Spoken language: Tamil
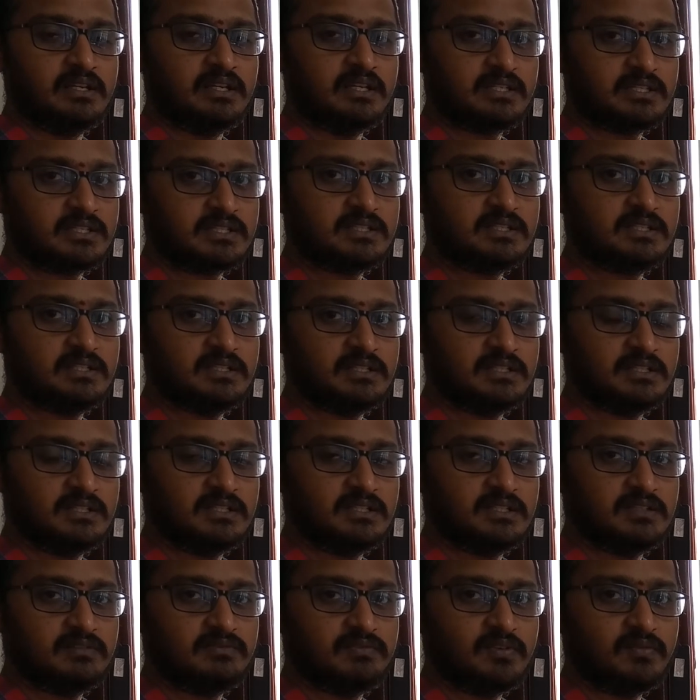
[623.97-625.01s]
நெக்ஸ்ட்டு
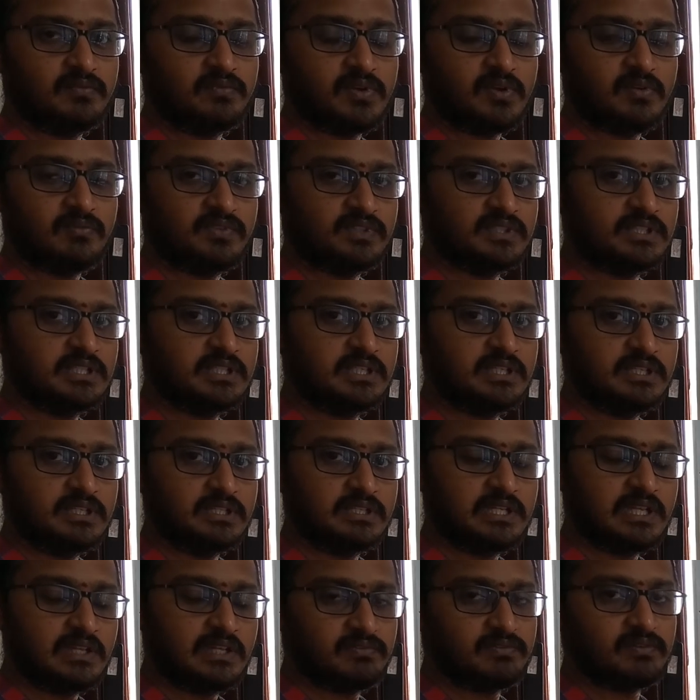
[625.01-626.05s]
ஃப்ளாப் வந்து
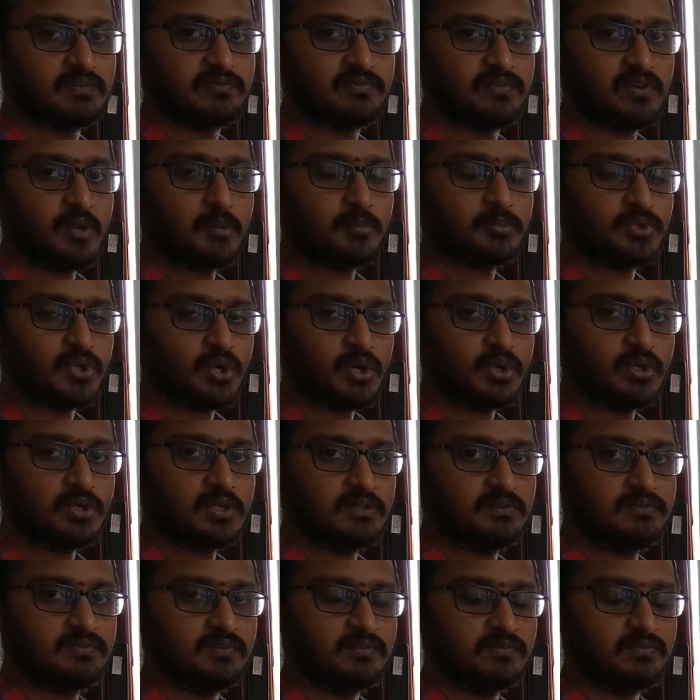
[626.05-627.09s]
டி ஃப்ளிப்ஃப்ளாப்
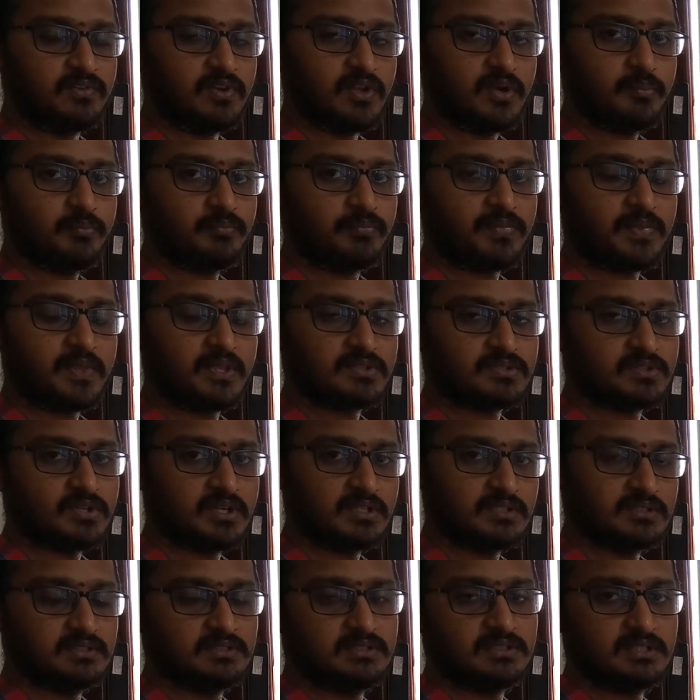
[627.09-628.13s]
டாங்கிள் ஃப்ளிப்ஃப்ளாப் ஸோ
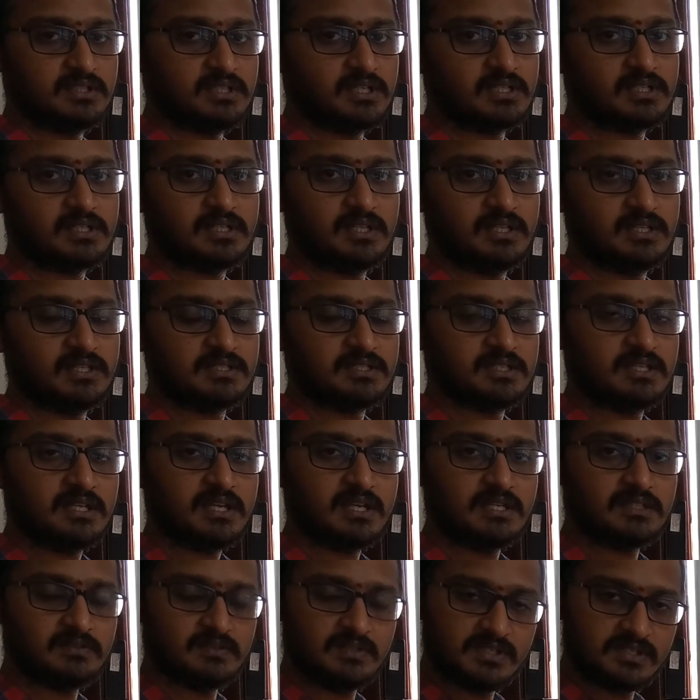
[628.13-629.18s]
அது இது காட்டிலும் ஈஸி
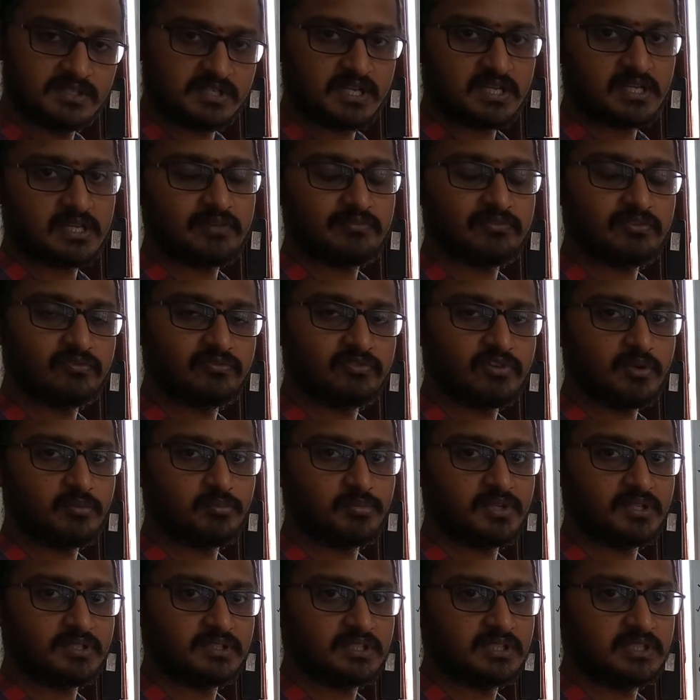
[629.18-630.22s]
அது வந்து ஜேகே
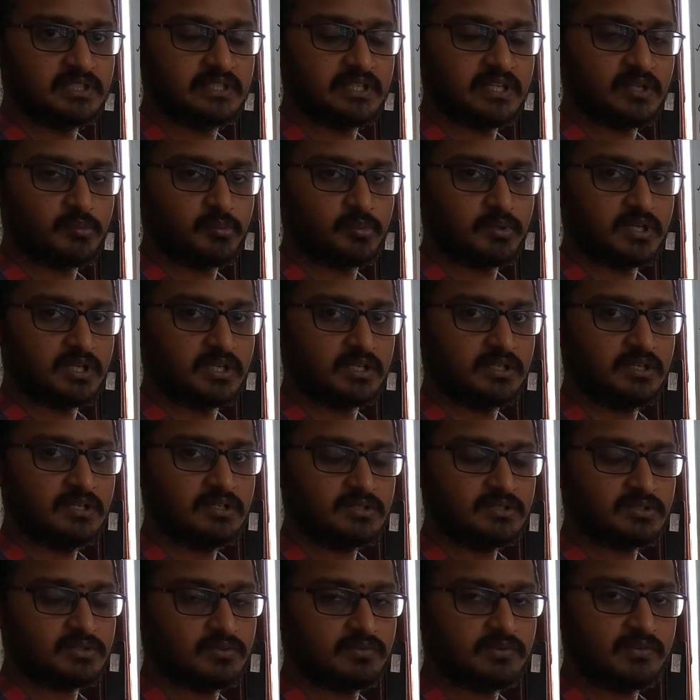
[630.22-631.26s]
வந்து டிரைவ்
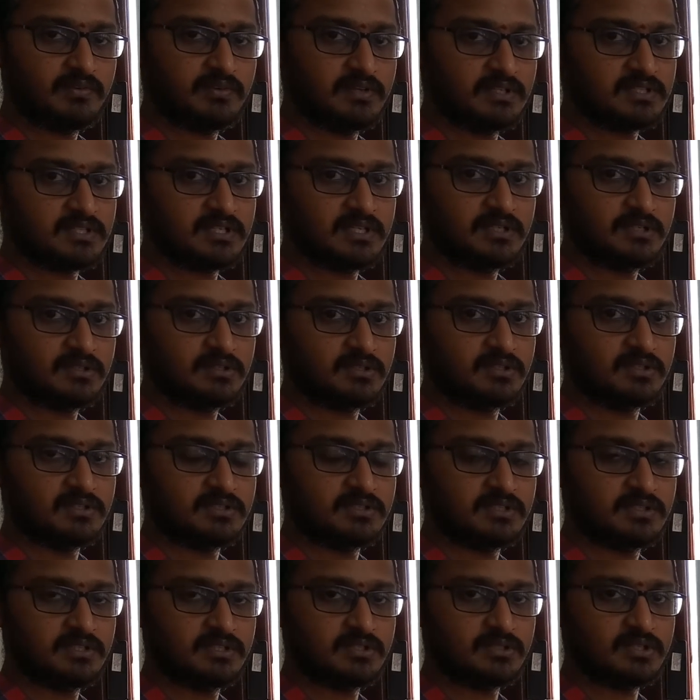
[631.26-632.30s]
பண்ணாங்க ஸோ வி வில் சி இன்
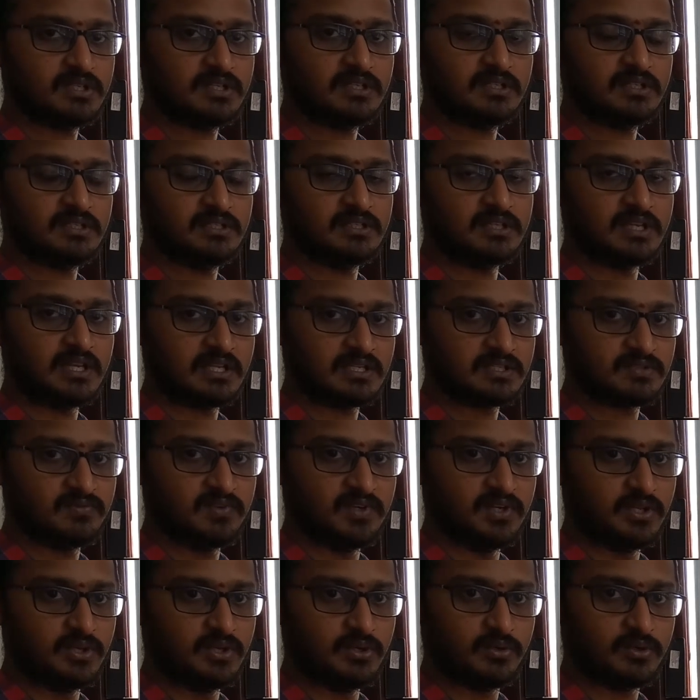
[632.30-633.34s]
டு தட் இந்த
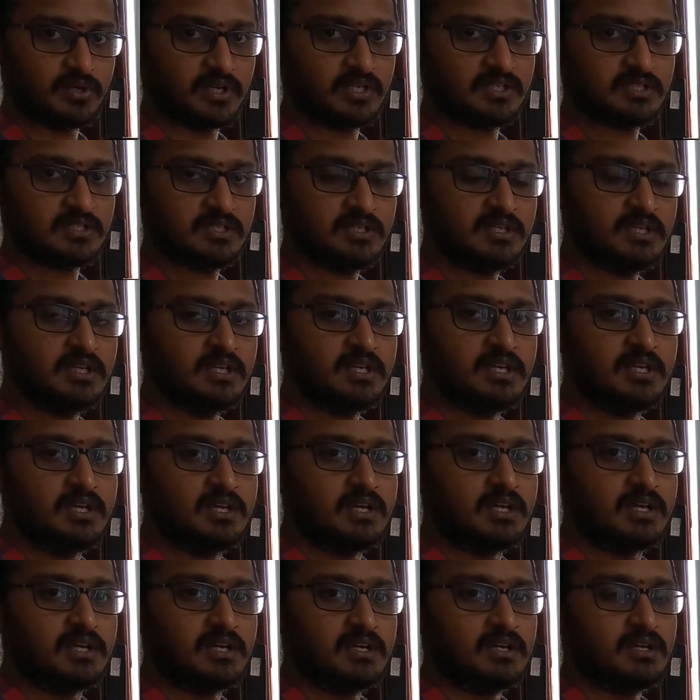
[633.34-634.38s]
நெக்ஸ்ட் வீடியோ ரைட்
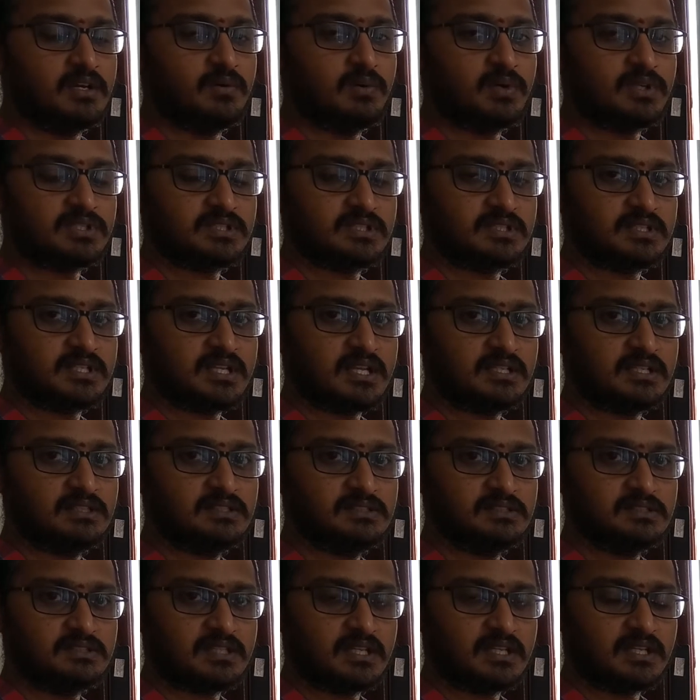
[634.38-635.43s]
வாட்ச்
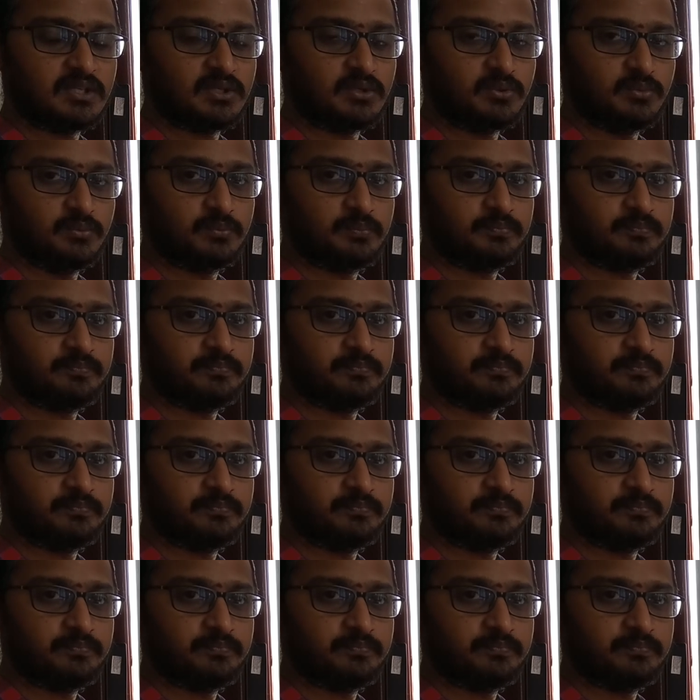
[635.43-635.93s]
சேனல் தேங்க்யூ